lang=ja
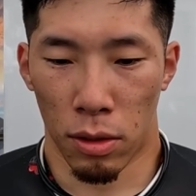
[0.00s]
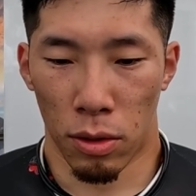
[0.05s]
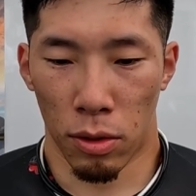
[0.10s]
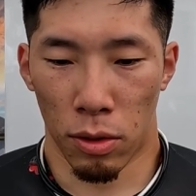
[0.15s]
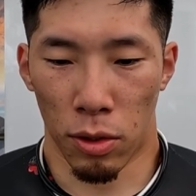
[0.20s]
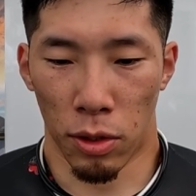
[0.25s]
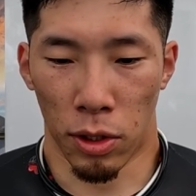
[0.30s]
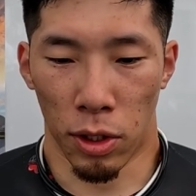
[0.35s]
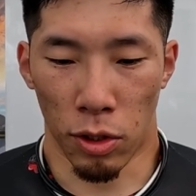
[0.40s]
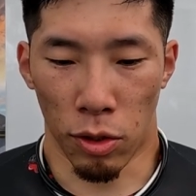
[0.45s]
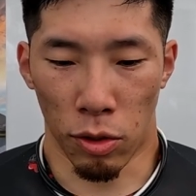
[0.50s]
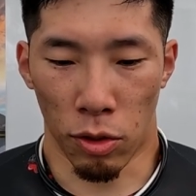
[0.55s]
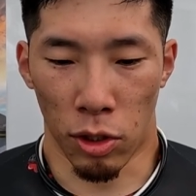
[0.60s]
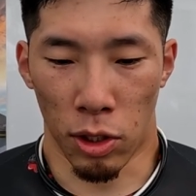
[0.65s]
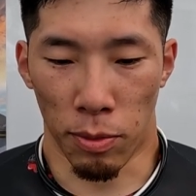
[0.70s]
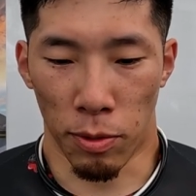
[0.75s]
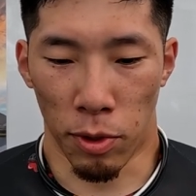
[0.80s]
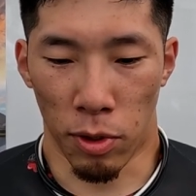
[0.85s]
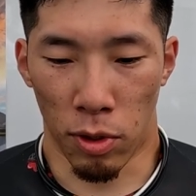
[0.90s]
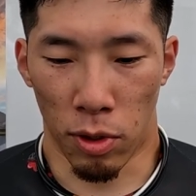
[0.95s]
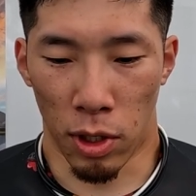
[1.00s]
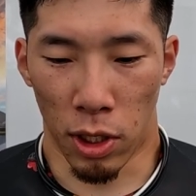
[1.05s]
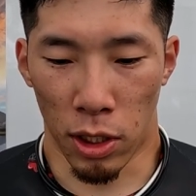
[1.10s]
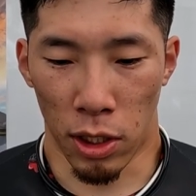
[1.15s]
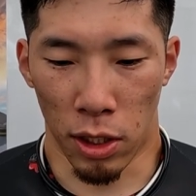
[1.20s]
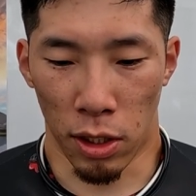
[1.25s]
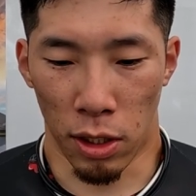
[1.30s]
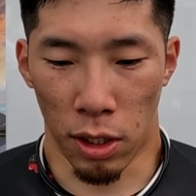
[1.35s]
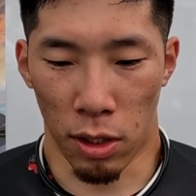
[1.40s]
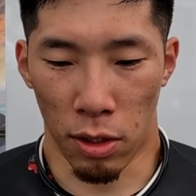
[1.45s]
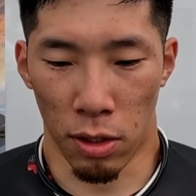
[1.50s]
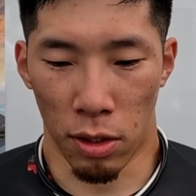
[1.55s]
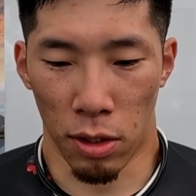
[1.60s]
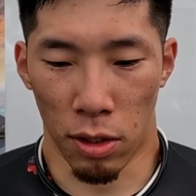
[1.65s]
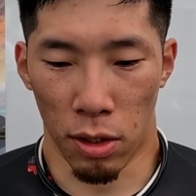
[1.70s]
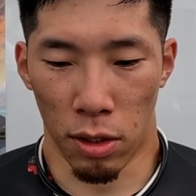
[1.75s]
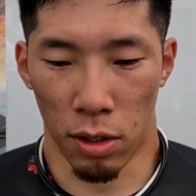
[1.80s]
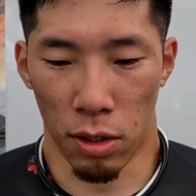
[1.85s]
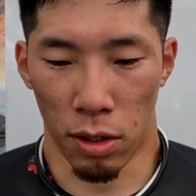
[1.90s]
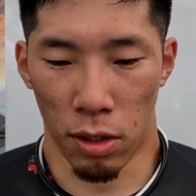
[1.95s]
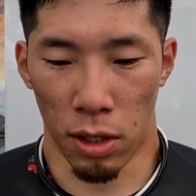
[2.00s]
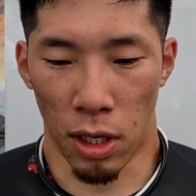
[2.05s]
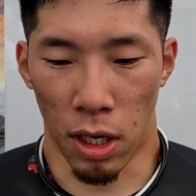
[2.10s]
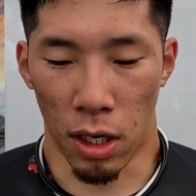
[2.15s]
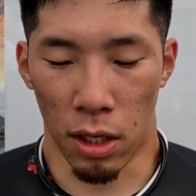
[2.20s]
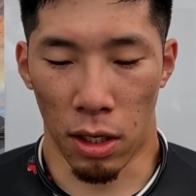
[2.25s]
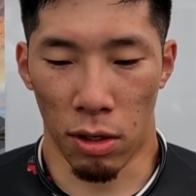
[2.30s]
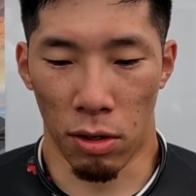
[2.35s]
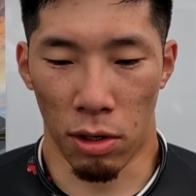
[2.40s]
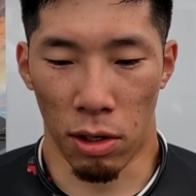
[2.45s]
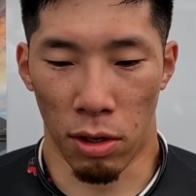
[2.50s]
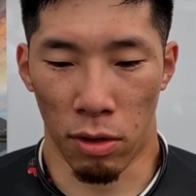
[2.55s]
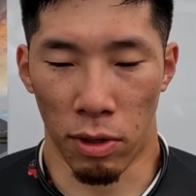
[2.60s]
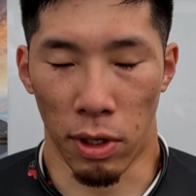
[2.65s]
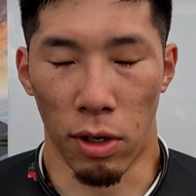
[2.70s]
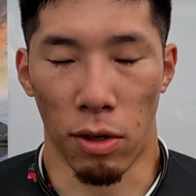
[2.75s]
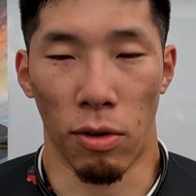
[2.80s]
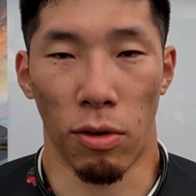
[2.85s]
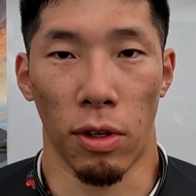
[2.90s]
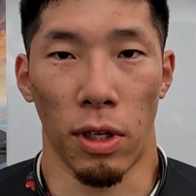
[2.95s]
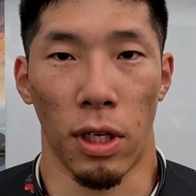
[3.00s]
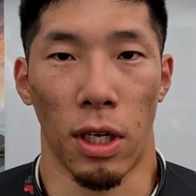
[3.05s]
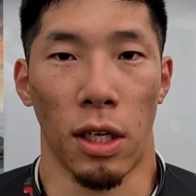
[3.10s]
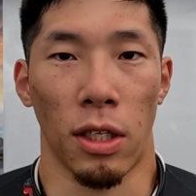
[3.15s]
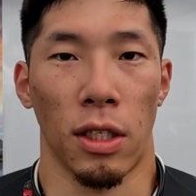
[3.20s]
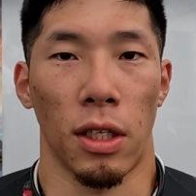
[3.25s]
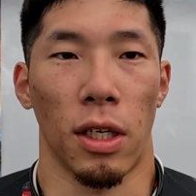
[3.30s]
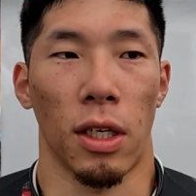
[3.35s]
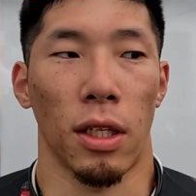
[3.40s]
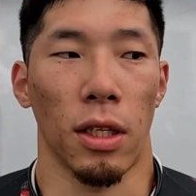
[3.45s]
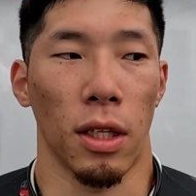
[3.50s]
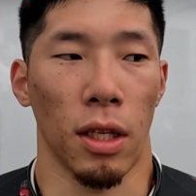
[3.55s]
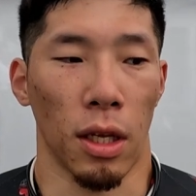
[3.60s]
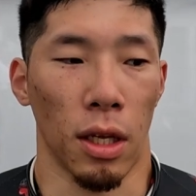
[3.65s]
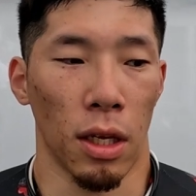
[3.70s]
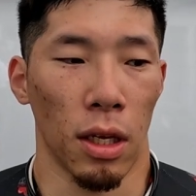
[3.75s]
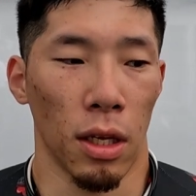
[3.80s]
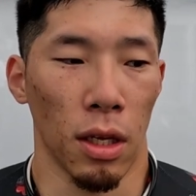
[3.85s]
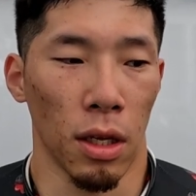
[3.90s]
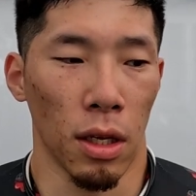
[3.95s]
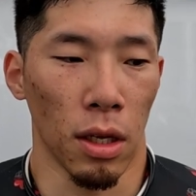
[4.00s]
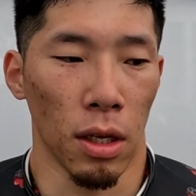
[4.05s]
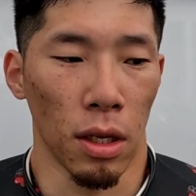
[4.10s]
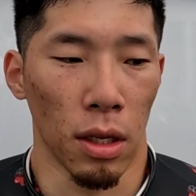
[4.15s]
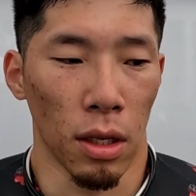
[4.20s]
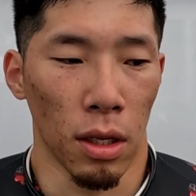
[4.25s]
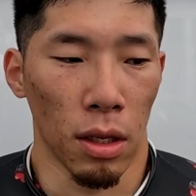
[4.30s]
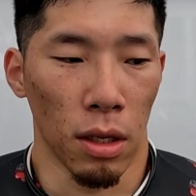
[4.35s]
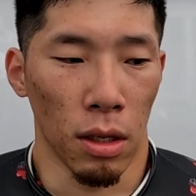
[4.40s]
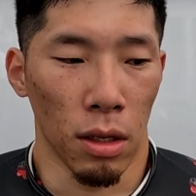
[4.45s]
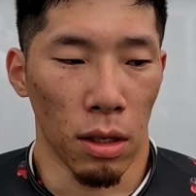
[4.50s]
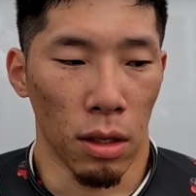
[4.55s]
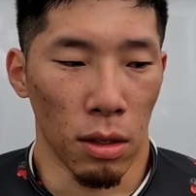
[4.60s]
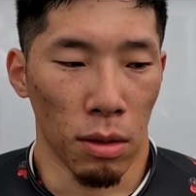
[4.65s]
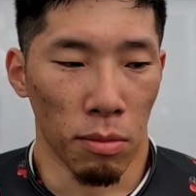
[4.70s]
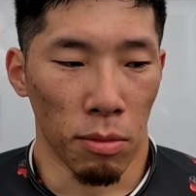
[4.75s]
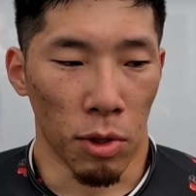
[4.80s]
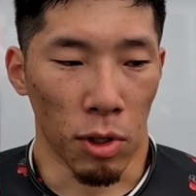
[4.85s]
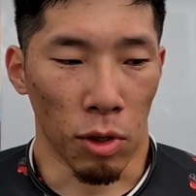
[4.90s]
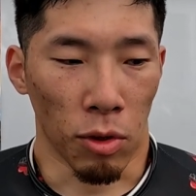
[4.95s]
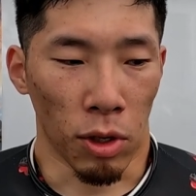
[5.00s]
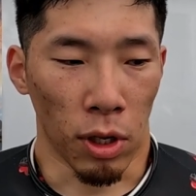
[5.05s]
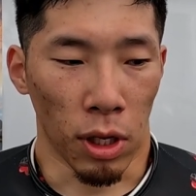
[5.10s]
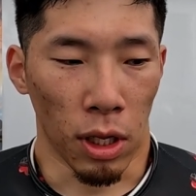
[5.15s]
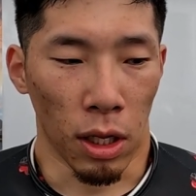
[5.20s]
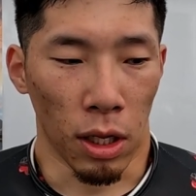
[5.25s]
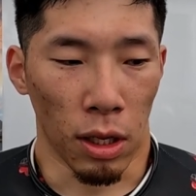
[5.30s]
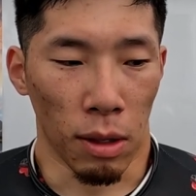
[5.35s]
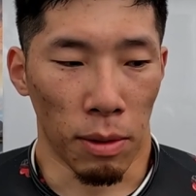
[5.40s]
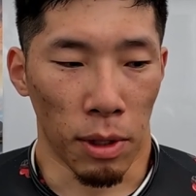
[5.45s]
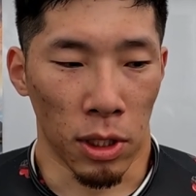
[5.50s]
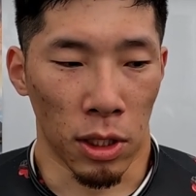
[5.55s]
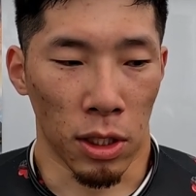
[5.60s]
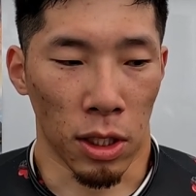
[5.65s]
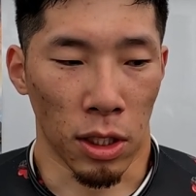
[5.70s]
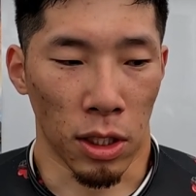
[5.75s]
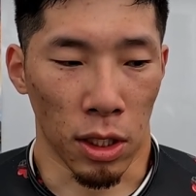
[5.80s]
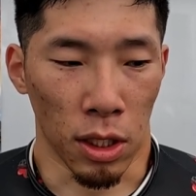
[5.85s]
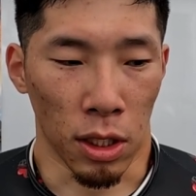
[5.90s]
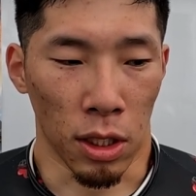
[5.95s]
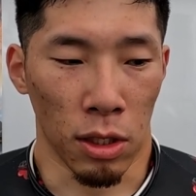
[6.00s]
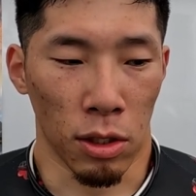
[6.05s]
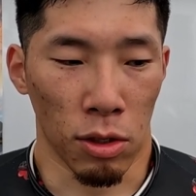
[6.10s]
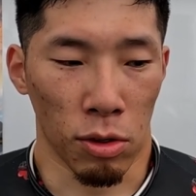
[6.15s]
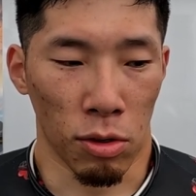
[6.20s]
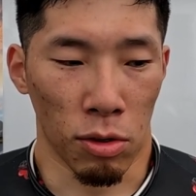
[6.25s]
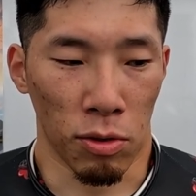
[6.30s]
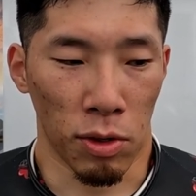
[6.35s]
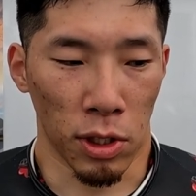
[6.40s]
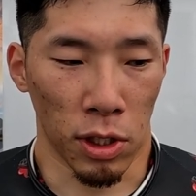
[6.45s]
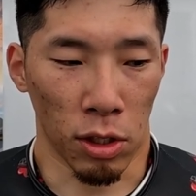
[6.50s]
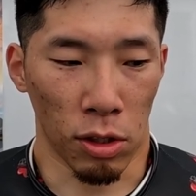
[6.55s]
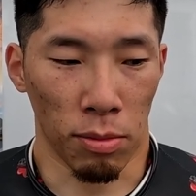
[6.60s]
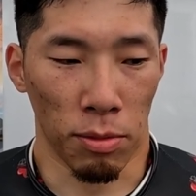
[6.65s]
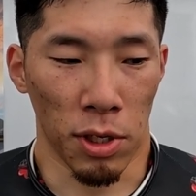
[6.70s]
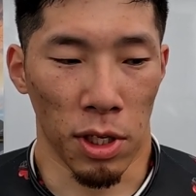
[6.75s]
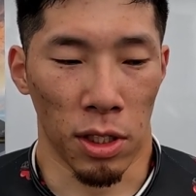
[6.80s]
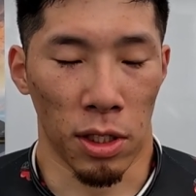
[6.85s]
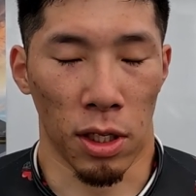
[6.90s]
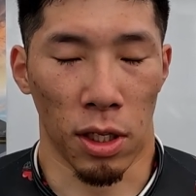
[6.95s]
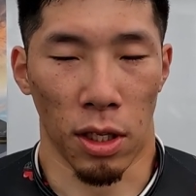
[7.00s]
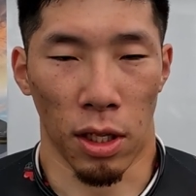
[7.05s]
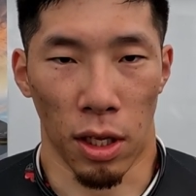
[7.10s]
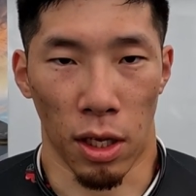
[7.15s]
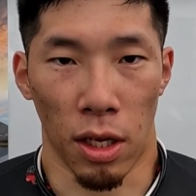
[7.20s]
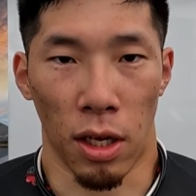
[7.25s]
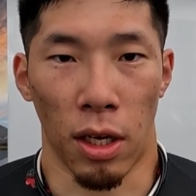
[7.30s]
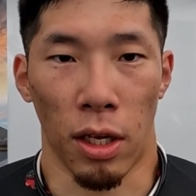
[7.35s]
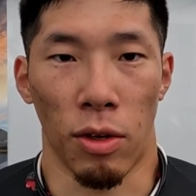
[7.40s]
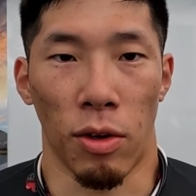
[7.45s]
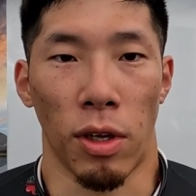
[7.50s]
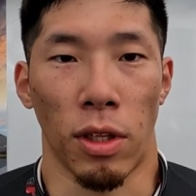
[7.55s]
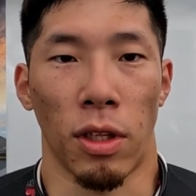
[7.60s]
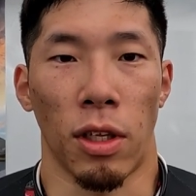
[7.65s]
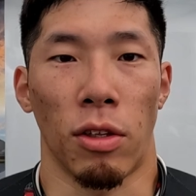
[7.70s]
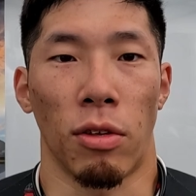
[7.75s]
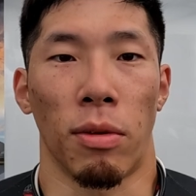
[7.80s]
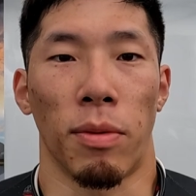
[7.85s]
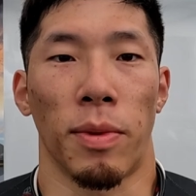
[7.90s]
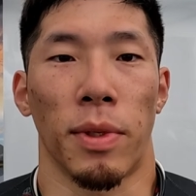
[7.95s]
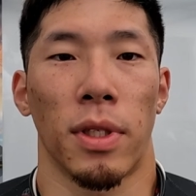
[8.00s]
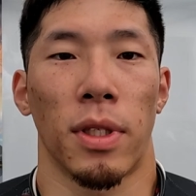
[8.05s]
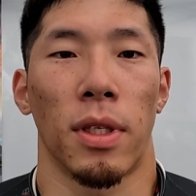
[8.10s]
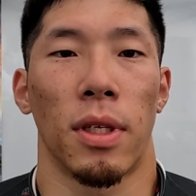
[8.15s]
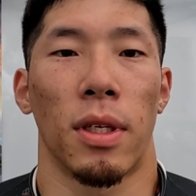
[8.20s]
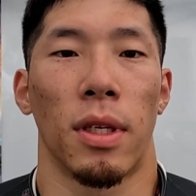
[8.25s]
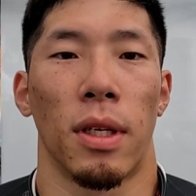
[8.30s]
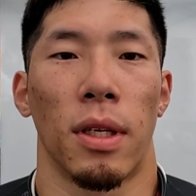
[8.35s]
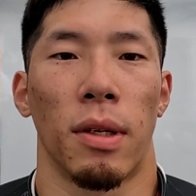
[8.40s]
そうですね、ちょっと自分の走ってるラインよりは上の方で落車があって、まあ、避けれましたし、このままちゃんと見えてたんで、はい、よかったと思います